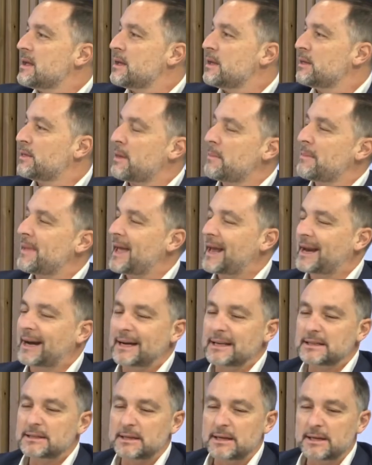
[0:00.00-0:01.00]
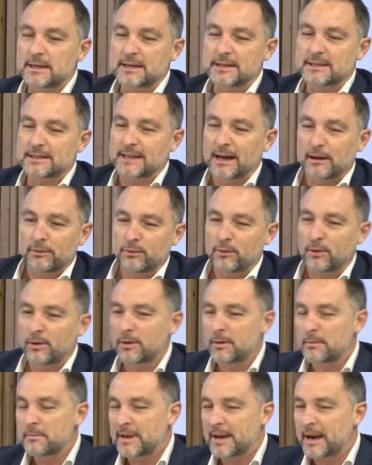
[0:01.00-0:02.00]
hice mi análisis
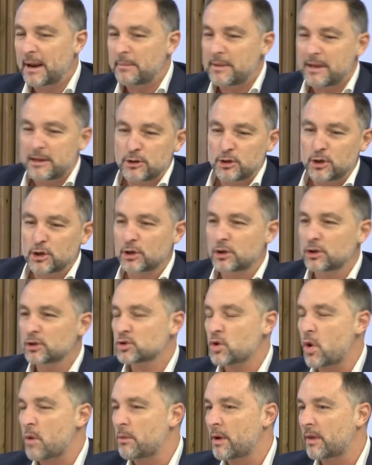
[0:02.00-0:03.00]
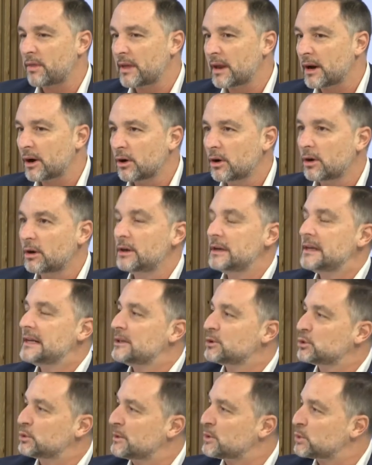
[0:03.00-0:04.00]
DAFO, miré vídeos, cómo hacerlo,
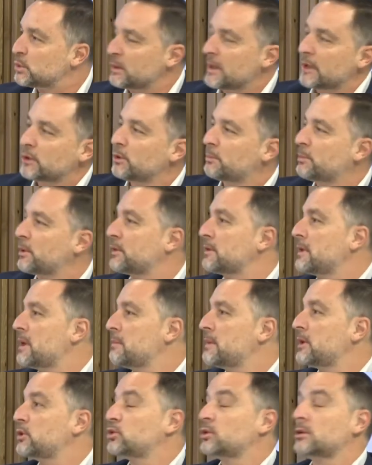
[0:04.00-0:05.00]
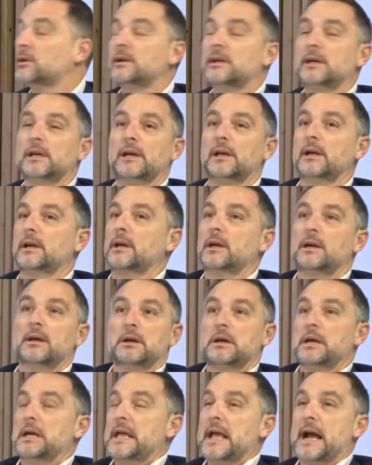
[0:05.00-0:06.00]
estuve estudiando el procedimiento y,
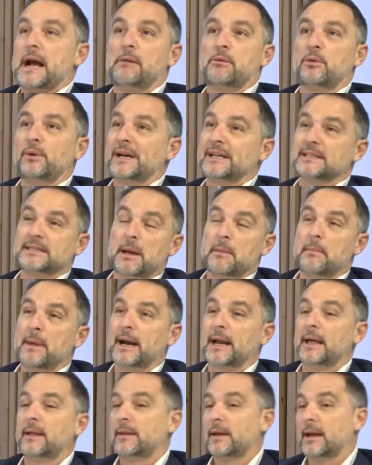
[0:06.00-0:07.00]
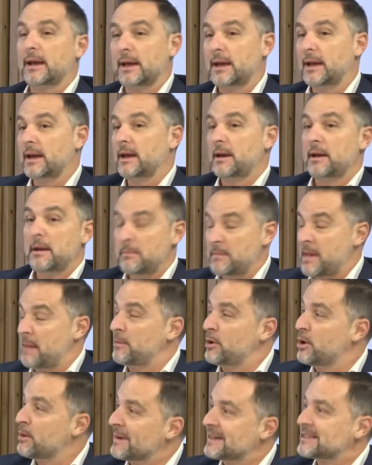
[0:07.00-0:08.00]
y a de una semana de que mi
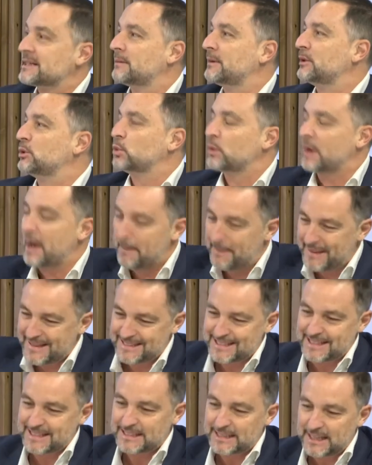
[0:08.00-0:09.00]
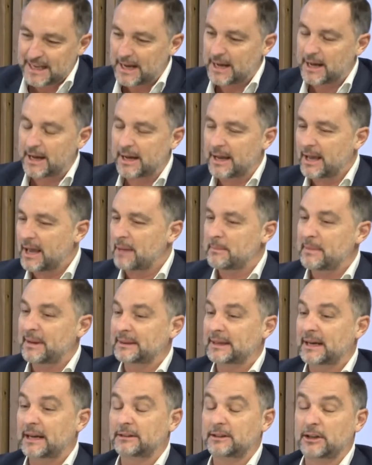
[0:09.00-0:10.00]
amigo Marcel Ventura me insistiera en que me
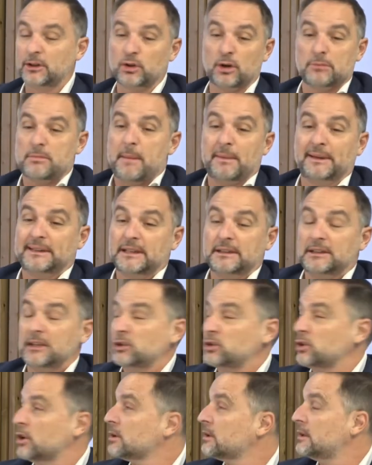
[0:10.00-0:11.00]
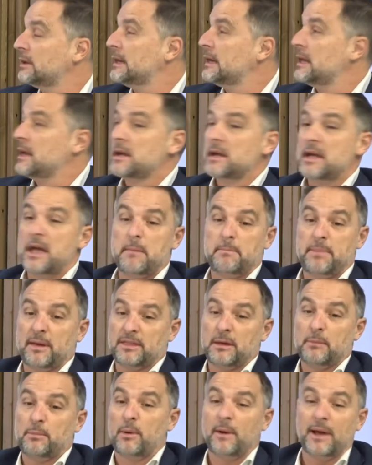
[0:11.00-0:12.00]
metiera en TikTok, me metí en TikTok.
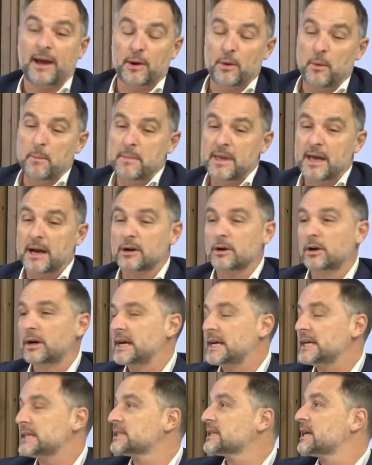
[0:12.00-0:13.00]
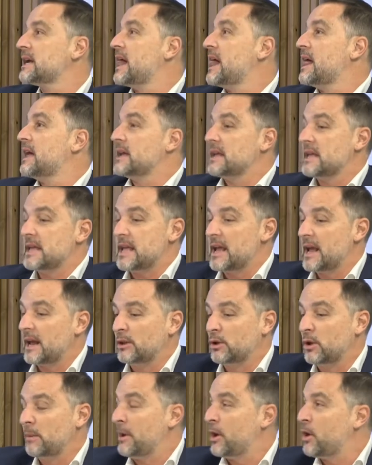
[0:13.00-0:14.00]
Empecé a publicar un miércoles y
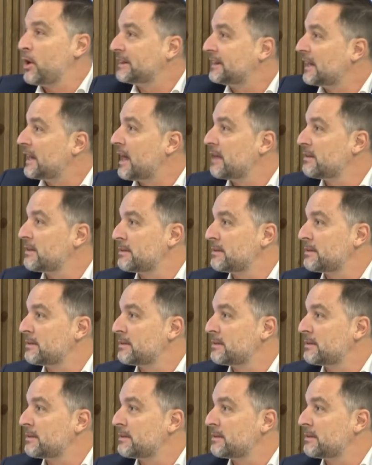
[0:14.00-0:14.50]
el domingo ya tenía